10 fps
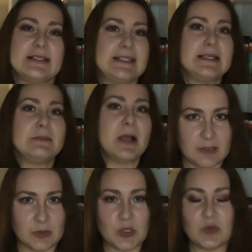тем,
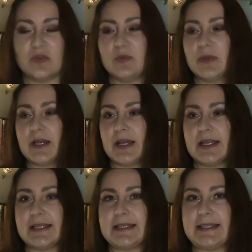которые он
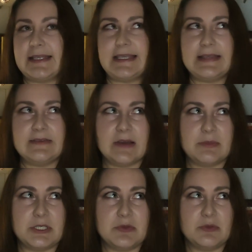выбирает, и
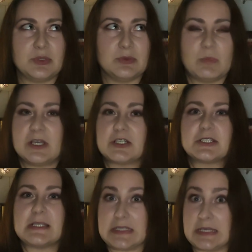вообще он, мне
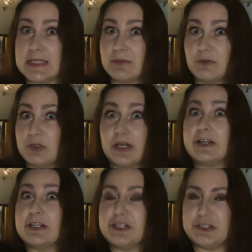кажется, интересным вот
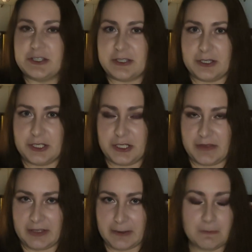как личность, как
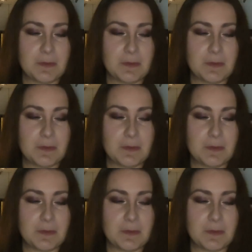человек.